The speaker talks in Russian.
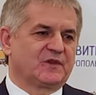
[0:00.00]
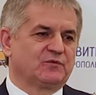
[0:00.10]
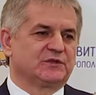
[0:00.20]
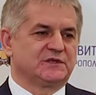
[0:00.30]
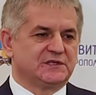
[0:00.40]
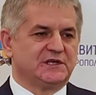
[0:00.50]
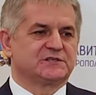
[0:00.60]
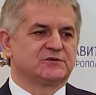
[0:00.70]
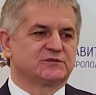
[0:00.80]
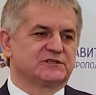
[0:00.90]
А вот. И
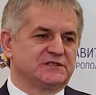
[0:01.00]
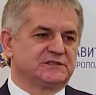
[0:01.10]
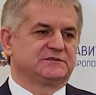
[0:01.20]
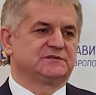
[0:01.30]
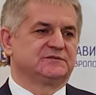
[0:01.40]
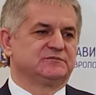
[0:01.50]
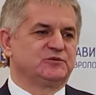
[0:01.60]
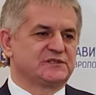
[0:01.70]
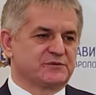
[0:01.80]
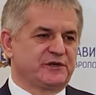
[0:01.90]
дальше уже э,
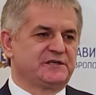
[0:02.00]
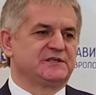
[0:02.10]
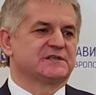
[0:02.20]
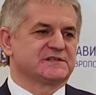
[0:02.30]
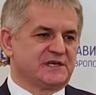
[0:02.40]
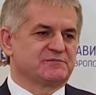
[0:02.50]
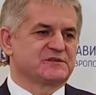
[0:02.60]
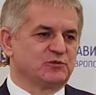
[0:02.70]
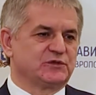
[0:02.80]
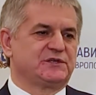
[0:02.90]
муниципалитет сам
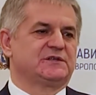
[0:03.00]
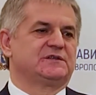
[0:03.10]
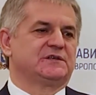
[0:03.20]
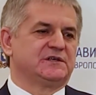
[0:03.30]
смотрит,